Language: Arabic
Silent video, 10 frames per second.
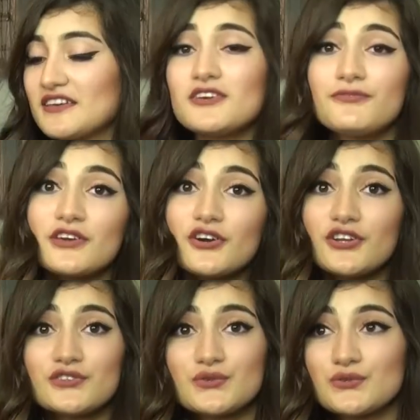كيف فيكم
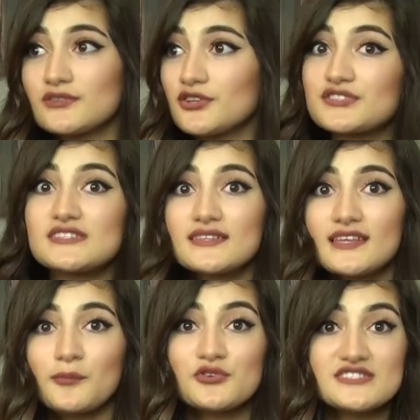انتم انه كثير
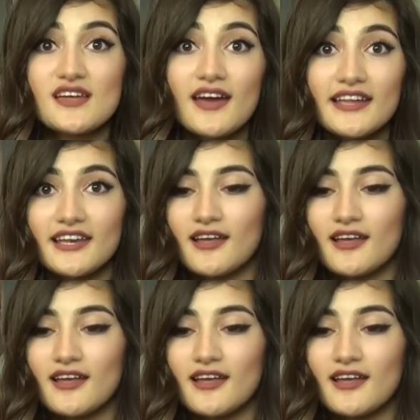تعملوا ستايل